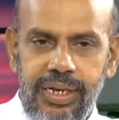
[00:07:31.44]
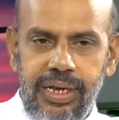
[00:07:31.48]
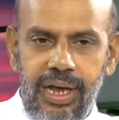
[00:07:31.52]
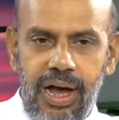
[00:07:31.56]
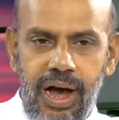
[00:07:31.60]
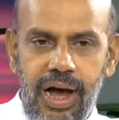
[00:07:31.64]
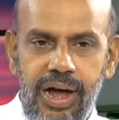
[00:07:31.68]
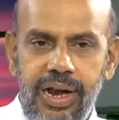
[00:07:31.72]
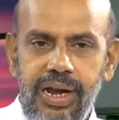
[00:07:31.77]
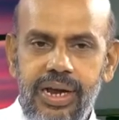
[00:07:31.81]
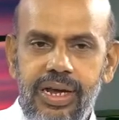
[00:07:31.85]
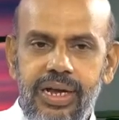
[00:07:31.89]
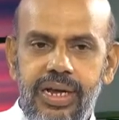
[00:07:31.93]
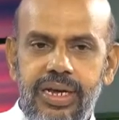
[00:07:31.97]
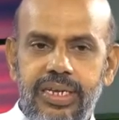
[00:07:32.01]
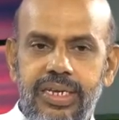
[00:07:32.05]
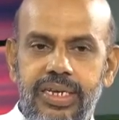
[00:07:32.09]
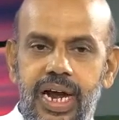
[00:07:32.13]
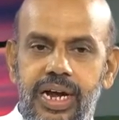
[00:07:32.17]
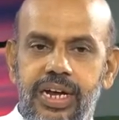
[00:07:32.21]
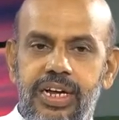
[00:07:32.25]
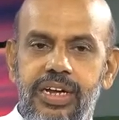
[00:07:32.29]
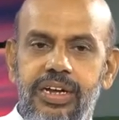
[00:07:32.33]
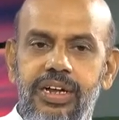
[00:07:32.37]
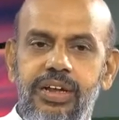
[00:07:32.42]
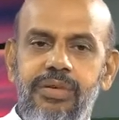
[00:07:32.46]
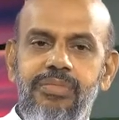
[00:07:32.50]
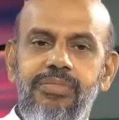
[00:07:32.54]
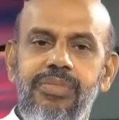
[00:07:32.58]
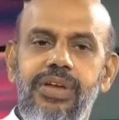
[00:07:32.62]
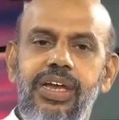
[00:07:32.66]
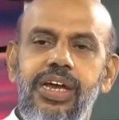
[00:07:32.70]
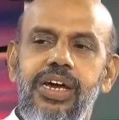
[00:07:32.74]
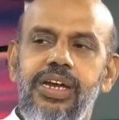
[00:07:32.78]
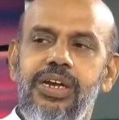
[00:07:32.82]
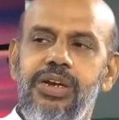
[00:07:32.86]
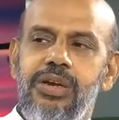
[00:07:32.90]
யாருக்கு சட்டம்
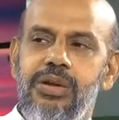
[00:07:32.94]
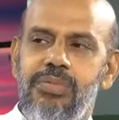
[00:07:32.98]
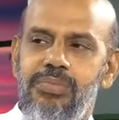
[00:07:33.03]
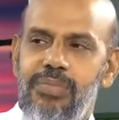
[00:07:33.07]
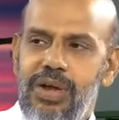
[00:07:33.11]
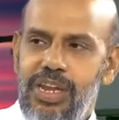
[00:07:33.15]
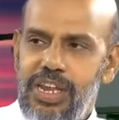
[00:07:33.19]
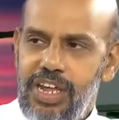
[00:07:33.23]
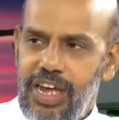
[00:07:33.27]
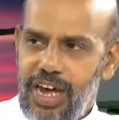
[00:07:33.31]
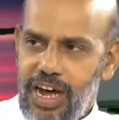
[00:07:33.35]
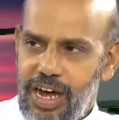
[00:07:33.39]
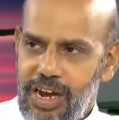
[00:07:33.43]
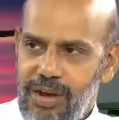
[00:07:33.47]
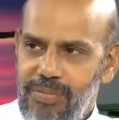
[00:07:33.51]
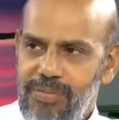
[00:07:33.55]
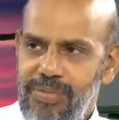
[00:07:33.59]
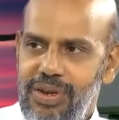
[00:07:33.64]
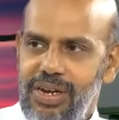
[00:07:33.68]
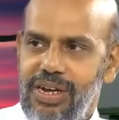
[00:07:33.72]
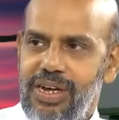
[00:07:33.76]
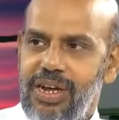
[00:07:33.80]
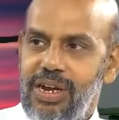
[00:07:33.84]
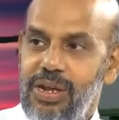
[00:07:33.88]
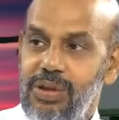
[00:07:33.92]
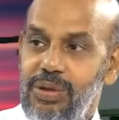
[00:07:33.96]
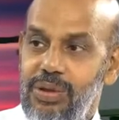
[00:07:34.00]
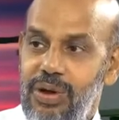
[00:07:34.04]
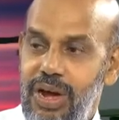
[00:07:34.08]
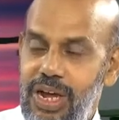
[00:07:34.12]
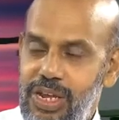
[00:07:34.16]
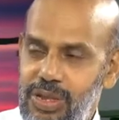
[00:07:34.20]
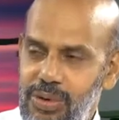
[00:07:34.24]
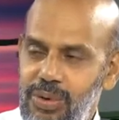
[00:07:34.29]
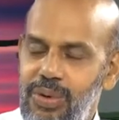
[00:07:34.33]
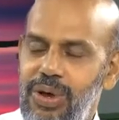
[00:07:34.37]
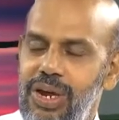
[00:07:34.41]
இயற்றும் அதிகாரம் இருக்கிறதோ
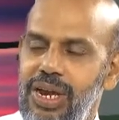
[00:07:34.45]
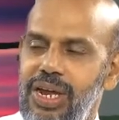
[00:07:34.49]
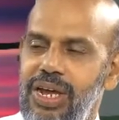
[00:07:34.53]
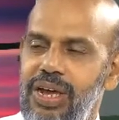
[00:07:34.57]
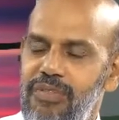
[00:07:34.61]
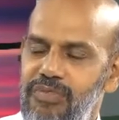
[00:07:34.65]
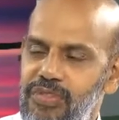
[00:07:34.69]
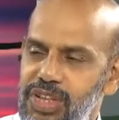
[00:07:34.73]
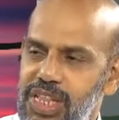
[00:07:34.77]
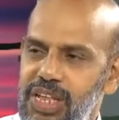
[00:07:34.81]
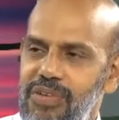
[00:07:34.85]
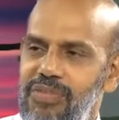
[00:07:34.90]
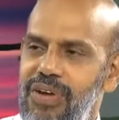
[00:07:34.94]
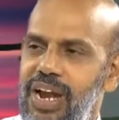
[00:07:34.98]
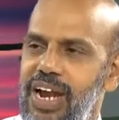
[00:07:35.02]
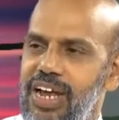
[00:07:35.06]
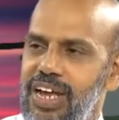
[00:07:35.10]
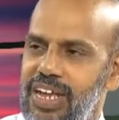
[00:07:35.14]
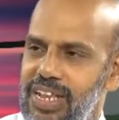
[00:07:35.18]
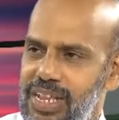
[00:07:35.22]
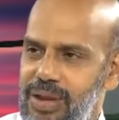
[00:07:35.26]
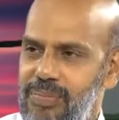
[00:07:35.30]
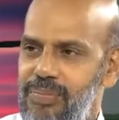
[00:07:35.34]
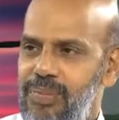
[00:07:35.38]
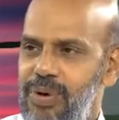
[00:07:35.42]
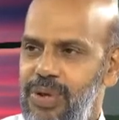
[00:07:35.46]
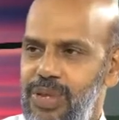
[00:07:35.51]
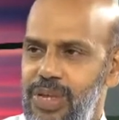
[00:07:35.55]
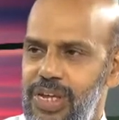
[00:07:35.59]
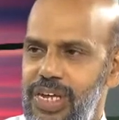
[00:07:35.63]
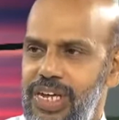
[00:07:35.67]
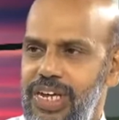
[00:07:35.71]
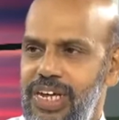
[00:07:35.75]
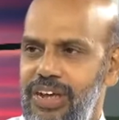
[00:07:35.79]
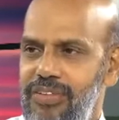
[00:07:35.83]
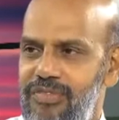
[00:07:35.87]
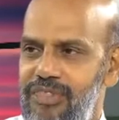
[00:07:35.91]
அது ஒரு விதிவிலக்கு இந்த பொது
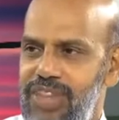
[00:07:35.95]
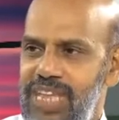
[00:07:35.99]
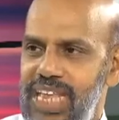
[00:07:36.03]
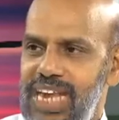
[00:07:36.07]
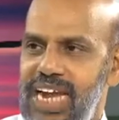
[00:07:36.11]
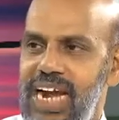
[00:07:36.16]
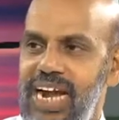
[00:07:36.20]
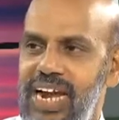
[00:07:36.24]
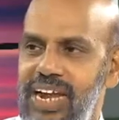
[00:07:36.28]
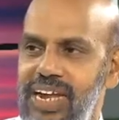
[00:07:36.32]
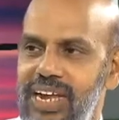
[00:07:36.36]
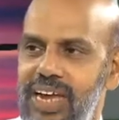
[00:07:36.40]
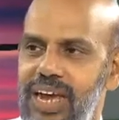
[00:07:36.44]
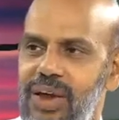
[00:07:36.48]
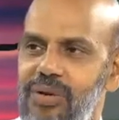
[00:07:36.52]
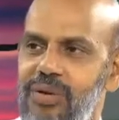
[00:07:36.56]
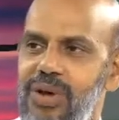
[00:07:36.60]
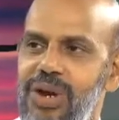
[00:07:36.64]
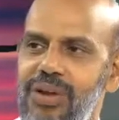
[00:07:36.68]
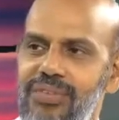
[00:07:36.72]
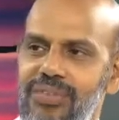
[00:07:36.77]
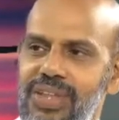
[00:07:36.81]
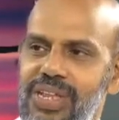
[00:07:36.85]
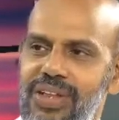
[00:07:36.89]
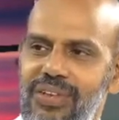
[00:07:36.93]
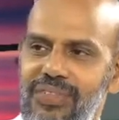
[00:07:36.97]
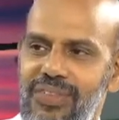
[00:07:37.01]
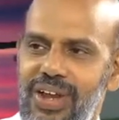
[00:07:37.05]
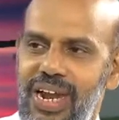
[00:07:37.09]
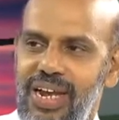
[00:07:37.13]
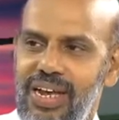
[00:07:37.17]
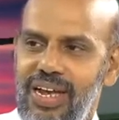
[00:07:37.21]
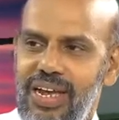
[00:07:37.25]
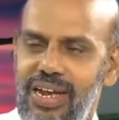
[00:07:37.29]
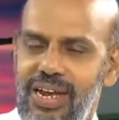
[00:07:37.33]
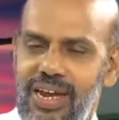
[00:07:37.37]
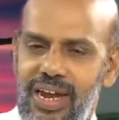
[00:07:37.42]
விதிகளுக்கே ஒரு
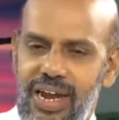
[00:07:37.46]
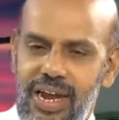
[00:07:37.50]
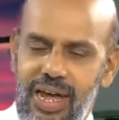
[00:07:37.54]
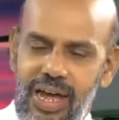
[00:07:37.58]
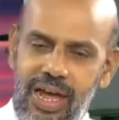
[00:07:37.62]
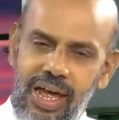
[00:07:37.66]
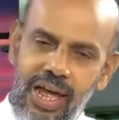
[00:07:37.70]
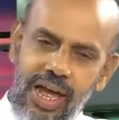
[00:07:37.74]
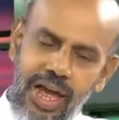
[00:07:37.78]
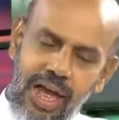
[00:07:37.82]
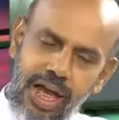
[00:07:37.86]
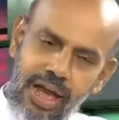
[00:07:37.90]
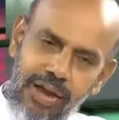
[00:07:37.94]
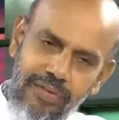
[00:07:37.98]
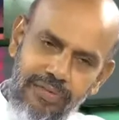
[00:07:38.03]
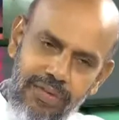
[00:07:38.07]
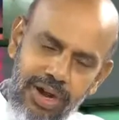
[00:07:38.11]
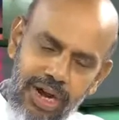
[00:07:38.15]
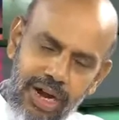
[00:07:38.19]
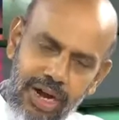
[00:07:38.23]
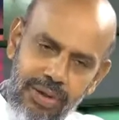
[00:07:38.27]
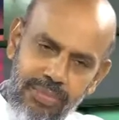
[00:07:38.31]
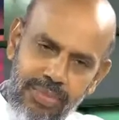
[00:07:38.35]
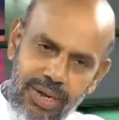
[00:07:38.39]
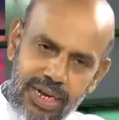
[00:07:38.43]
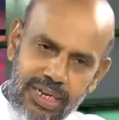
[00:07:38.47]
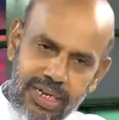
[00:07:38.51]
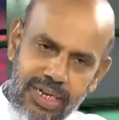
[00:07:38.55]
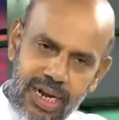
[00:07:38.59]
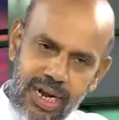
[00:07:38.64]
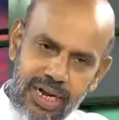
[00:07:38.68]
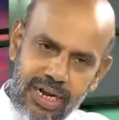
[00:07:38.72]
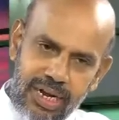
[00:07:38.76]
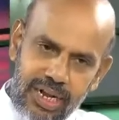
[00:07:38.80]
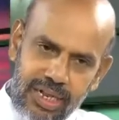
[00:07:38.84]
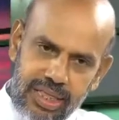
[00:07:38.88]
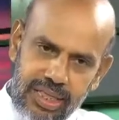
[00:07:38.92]
விதிவிலக்கு என்னென்னா வழக்கமாக
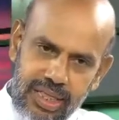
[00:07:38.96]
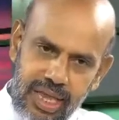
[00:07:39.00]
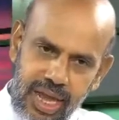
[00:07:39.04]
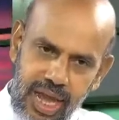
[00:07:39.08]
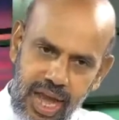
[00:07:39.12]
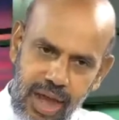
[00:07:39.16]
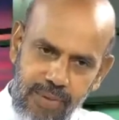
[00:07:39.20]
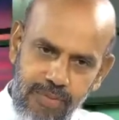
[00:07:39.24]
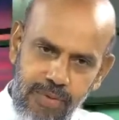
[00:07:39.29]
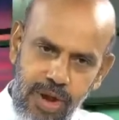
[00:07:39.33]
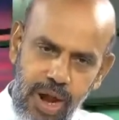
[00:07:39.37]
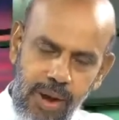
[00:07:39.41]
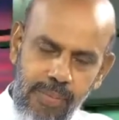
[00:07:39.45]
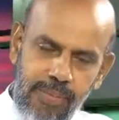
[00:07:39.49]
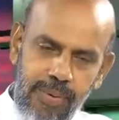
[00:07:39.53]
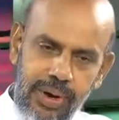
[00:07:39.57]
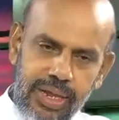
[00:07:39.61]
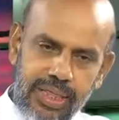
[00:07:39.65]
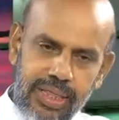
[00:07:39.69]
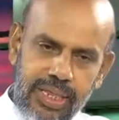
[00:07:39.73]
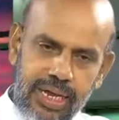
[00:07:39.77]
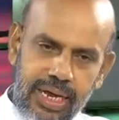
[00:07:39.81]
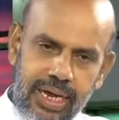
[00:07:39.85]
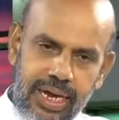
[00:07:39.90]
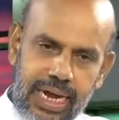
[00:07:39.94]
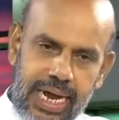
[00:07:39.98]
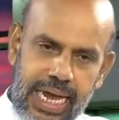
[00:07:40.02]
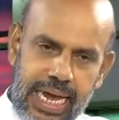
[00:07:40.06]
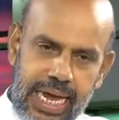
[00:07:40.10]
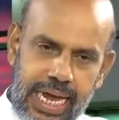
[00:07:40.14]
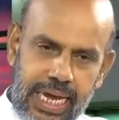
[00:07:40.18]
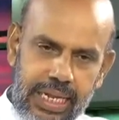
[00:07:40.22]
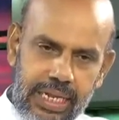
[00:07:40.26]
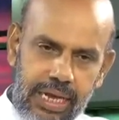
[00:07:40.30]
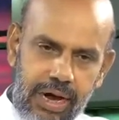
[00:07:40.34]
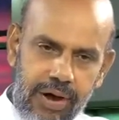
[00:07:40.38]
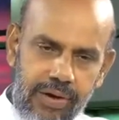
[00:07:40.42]
சட்டத்தை அமல்படுத்துகிற
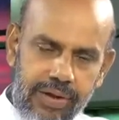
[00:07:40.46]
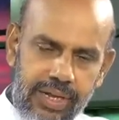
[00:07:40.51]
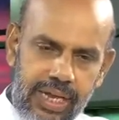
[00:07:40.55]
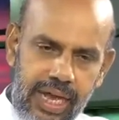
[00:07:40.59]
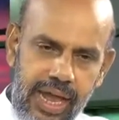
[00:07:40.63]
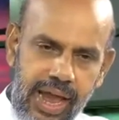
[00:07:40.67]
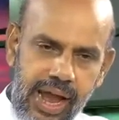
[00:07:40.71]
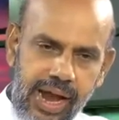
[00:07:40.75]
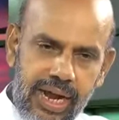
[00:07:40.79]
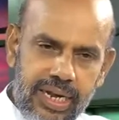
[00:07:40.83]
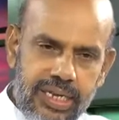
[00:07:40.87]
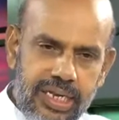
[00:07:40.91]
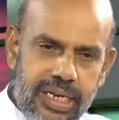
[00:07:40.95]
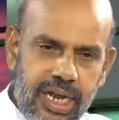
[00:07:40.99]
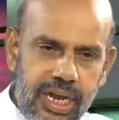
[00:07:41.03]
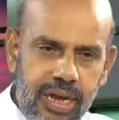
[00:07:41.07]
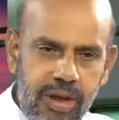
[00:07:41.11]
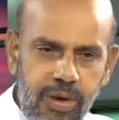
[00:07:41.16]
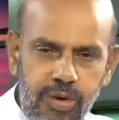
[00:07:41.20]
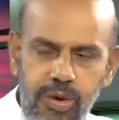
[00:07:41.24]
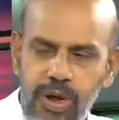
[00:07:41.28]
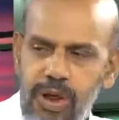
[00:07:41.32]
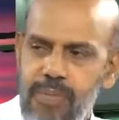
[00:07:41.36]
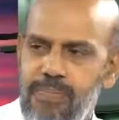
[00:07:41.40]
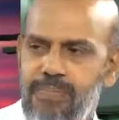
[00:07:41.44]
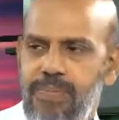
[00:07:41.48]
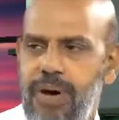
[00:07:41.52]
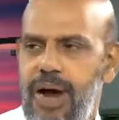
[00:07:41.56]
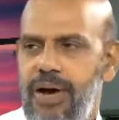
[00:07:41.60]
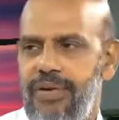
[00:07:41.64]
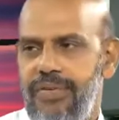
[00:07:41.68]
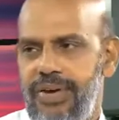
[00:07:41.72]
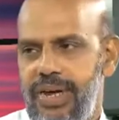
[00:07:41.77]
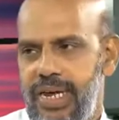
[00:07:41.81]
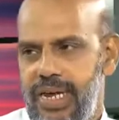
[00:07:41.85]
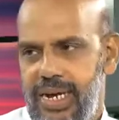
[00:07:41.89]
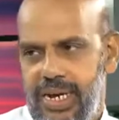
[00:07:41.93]
அதாவது எக்ஸிக்யூட்டிவ்
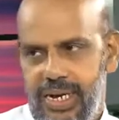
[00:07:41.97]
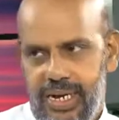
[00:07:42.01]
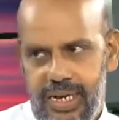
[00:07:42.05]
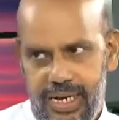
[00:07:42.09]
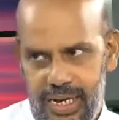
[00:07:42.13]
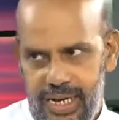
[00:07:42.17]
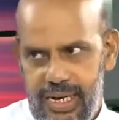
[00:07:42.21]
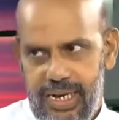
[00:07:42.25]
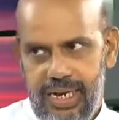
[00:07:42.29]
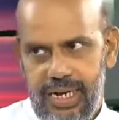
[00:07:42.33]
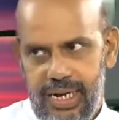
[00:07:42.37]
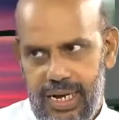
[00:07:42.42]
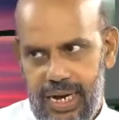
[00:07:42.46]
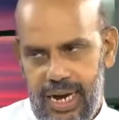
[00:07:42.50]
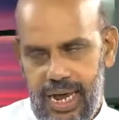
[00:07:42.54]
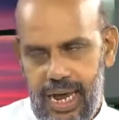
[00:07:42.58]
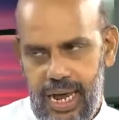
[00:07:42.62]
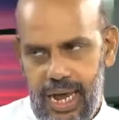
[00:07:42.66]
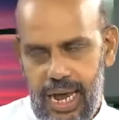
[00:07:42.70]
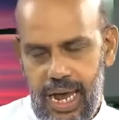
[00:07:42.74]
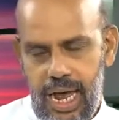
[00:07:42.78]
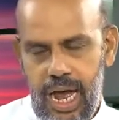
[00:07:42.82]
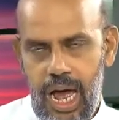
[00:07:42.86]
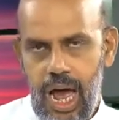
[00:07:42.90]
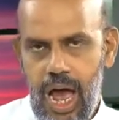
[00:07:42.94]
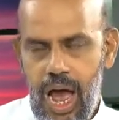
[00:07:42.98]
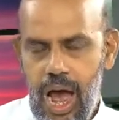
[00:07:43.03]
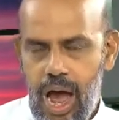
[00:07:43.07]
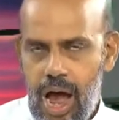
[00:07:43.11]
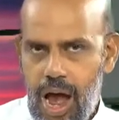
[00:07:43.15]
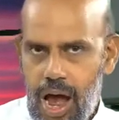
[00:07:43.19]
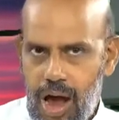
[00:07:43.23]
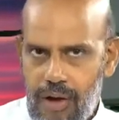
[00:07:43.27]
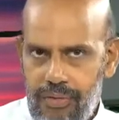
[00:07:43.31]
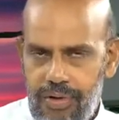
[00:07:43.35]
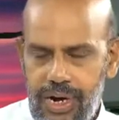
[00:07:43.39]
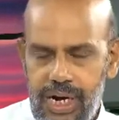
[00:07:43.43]
பவர் இருக்கிற
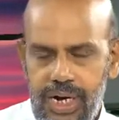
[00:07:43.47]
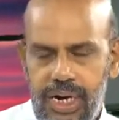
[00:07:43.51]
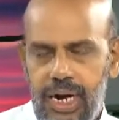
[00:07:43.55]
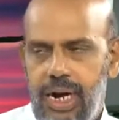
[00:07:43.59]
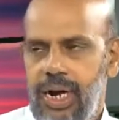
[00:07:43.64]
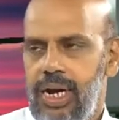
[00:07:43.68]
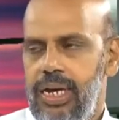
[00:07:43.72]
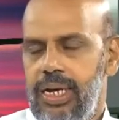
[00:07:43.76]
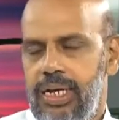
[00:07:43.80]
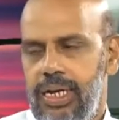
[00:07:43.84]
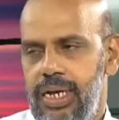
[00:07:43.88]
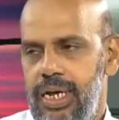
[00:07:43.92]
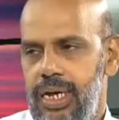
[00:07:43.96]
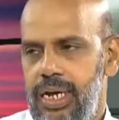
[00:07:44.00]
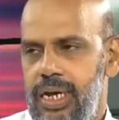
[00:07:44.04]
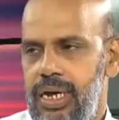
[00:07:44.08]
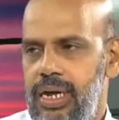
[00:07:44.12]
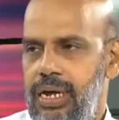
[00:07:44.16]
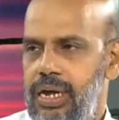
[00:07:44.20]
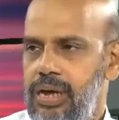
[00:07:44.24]
அவர்களுக்கு